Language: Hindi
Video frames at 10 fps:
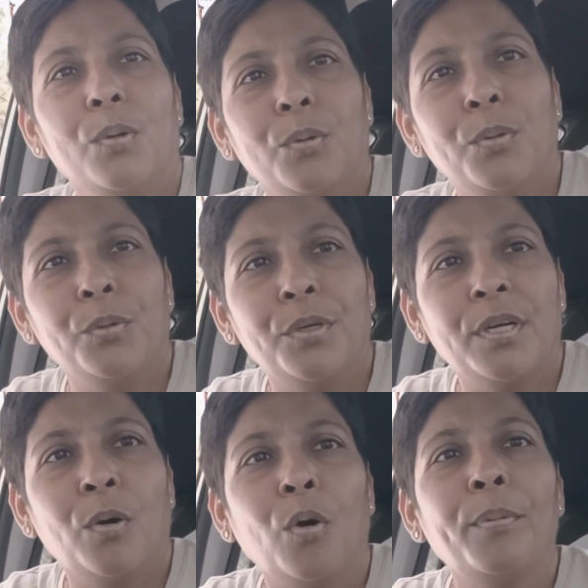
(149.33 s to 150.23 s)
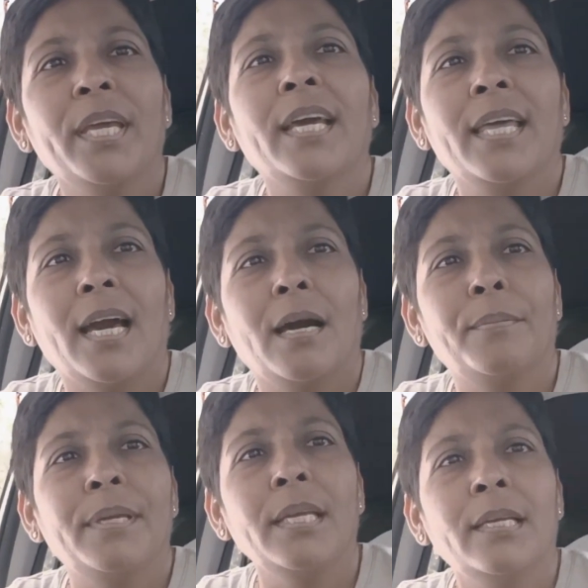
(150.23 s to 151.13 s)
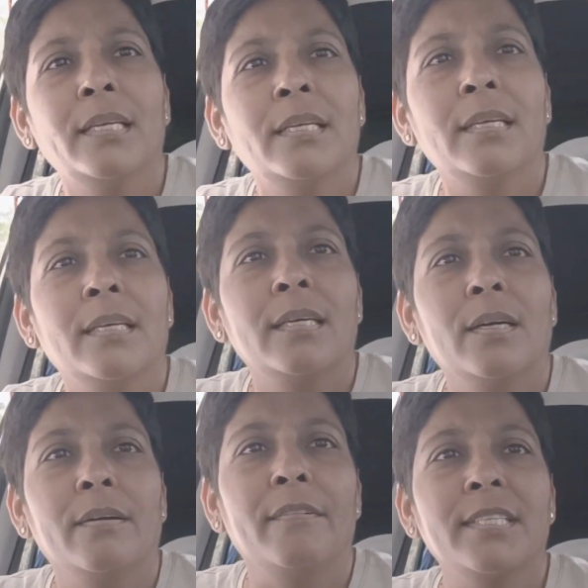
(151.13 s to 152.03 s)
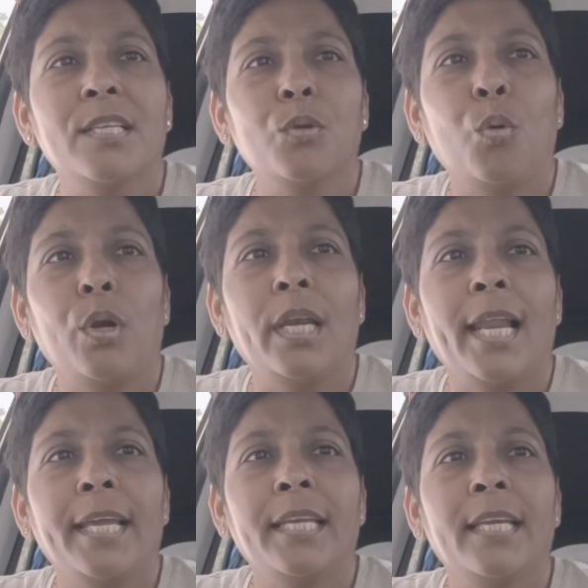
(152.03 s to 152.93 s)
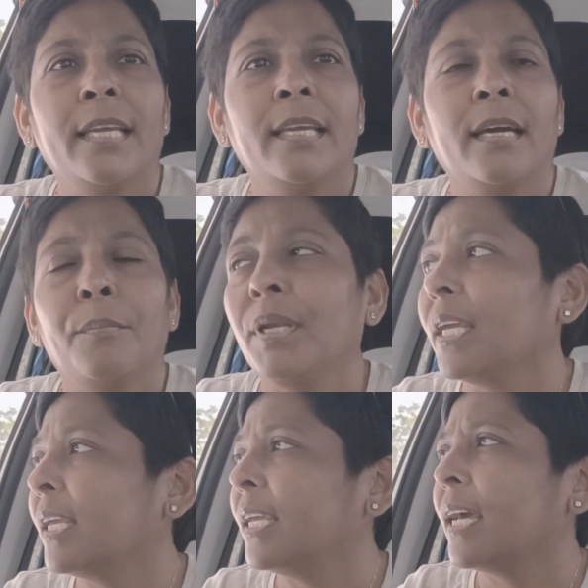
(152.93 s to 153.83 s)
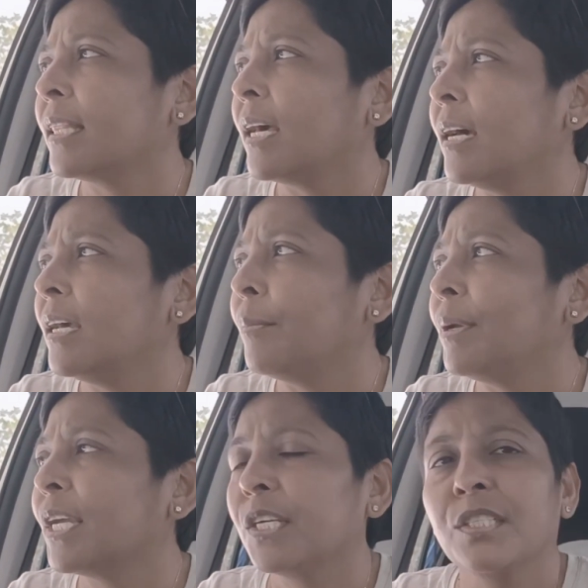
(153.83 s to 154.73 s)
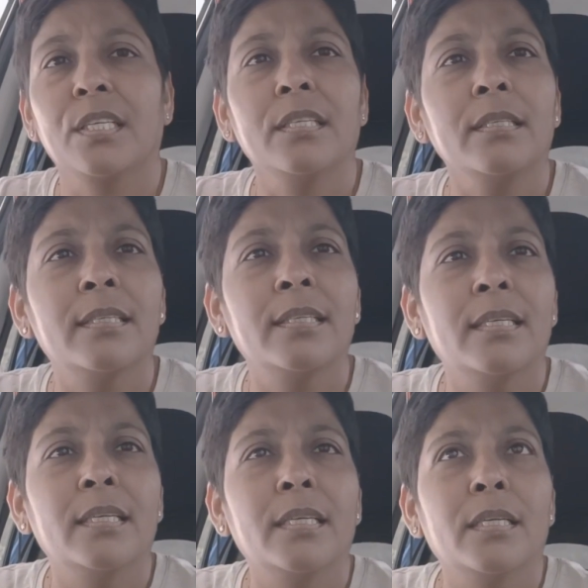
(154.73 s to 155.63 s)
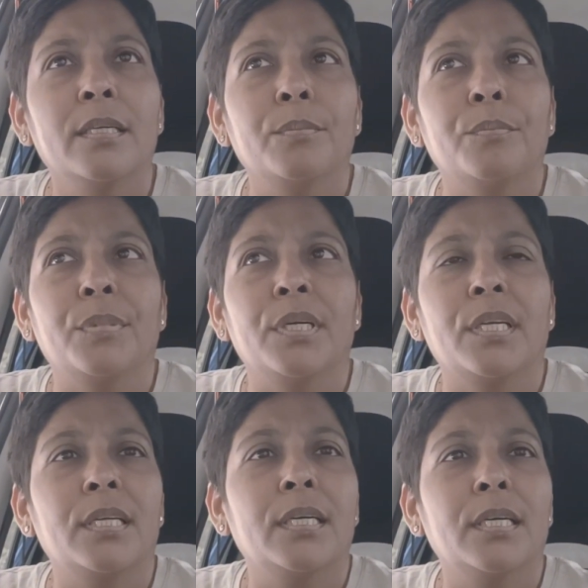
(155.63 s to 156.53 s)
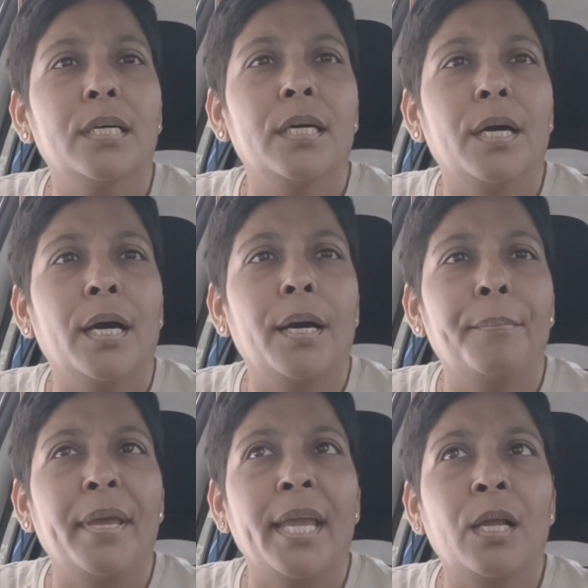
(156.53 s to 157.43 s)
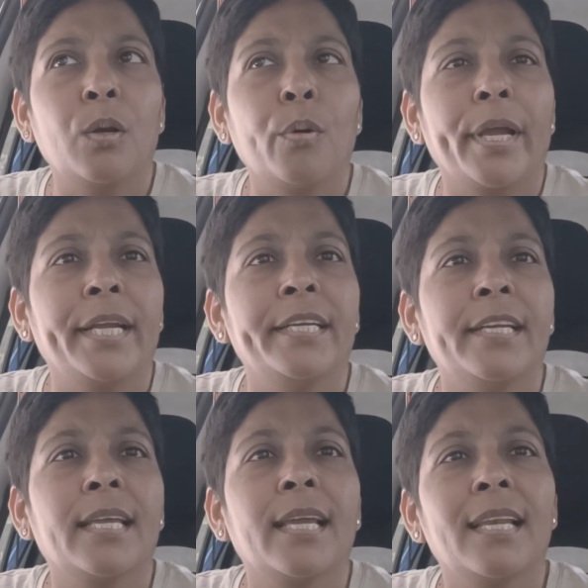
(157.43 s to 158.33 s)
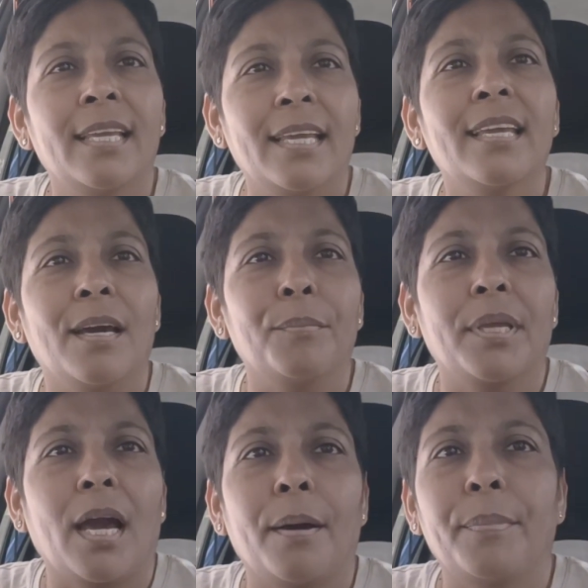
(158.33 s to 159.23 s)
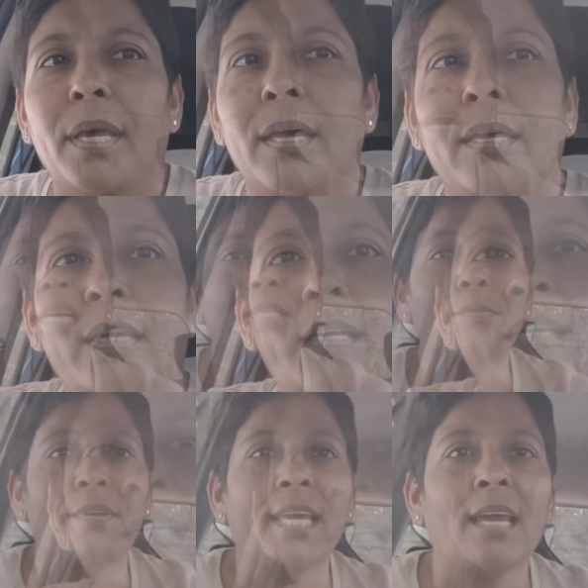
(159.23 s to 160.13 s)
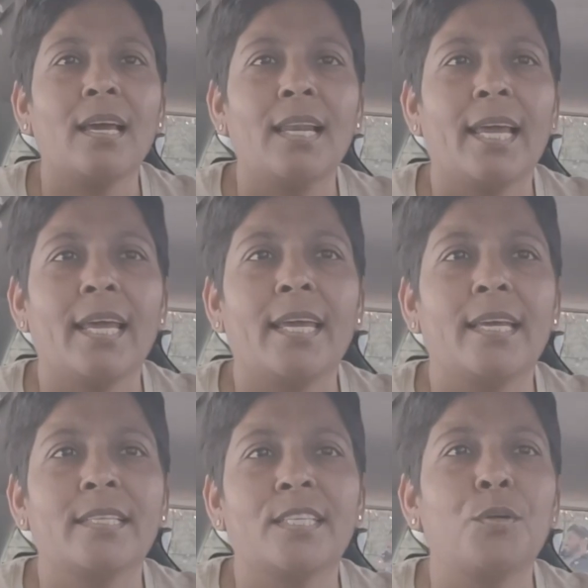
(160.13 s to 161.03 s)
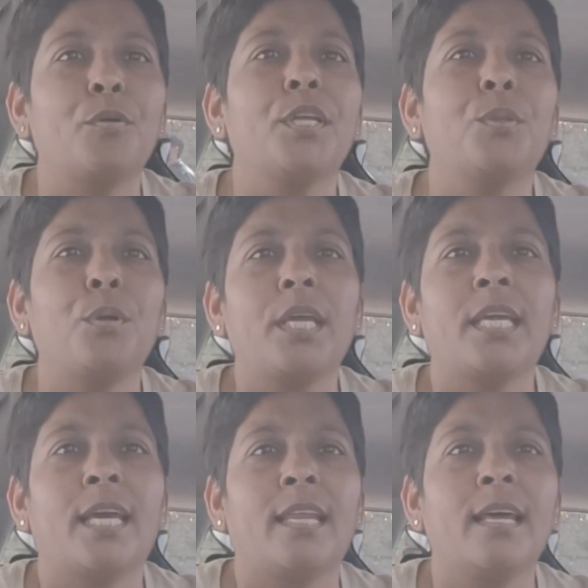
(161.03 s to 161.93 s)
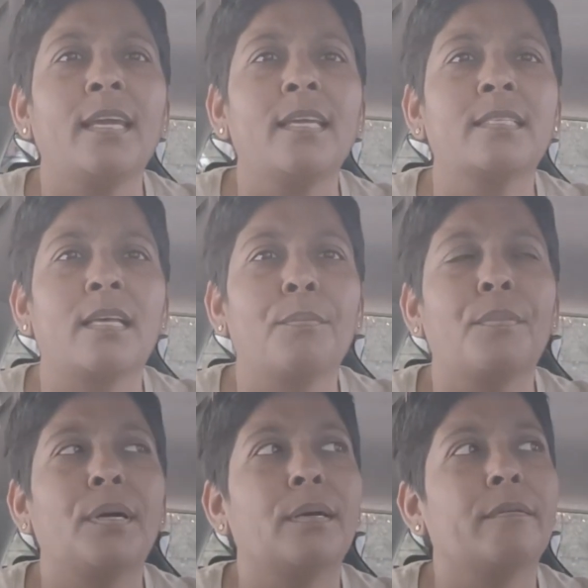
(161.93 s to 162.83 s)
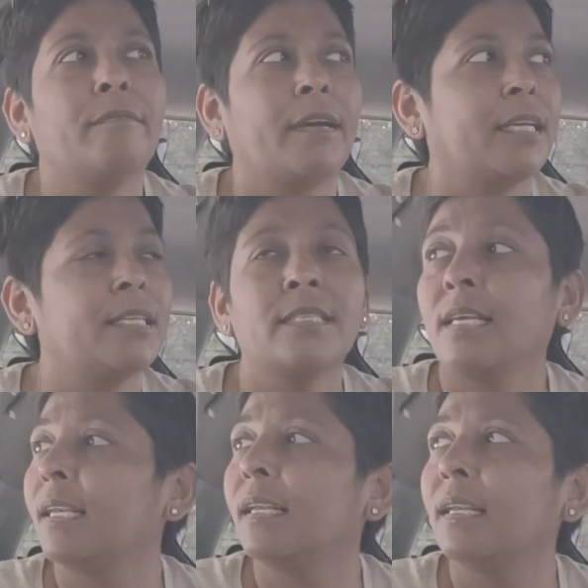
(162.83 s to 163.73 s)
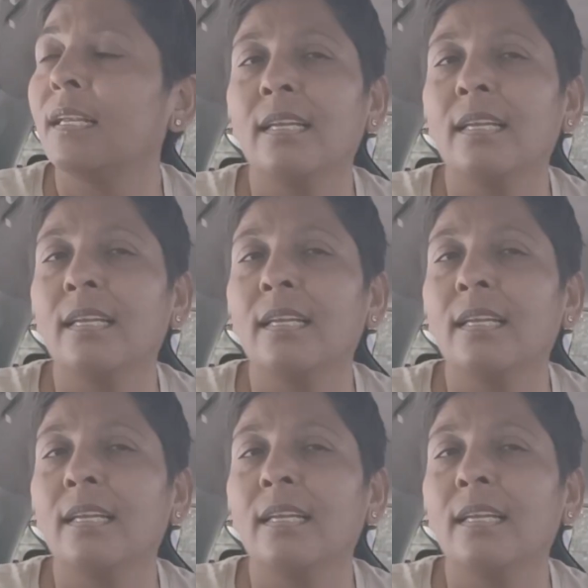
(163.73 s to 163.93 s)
और हो भी गया अभी वैसे तो ऑनलाइन ही हमने किया था एप्लीकेशन पर बैक लोग एंट्री के लिए ही हम यहाँ पे पास व्हीकल है ज़रूरी तो नहीं है ना कि सब फाइनेंशियल